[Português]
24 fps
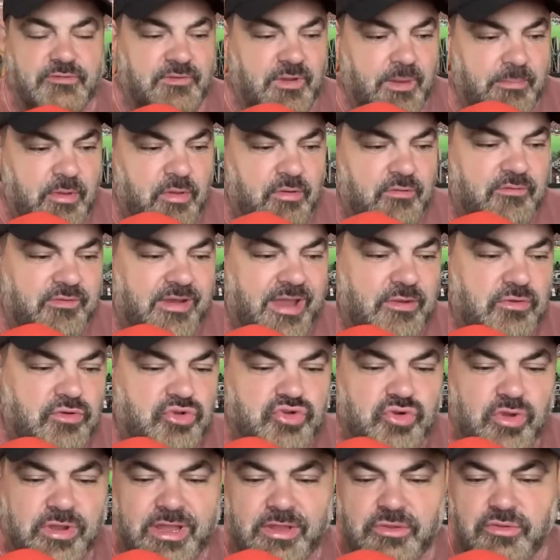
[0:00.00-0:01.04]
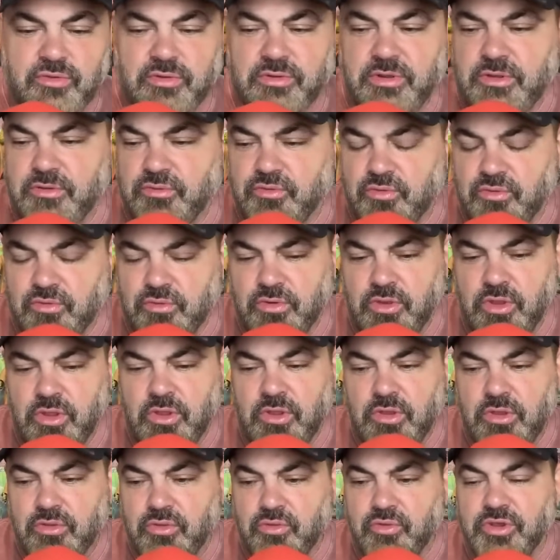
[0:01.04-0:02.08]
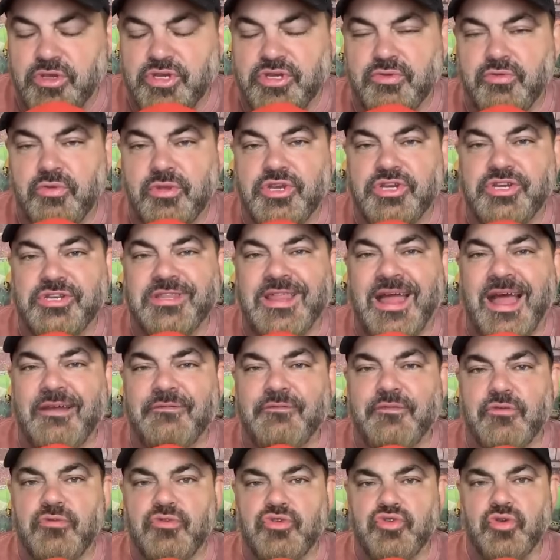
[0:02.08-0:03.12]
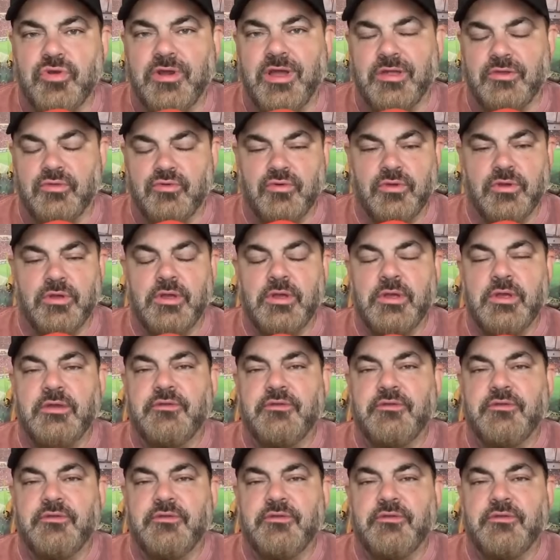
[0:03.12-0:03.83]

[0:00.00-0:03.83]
O Flamengo vai no jogador, no, no, no staff do jogador.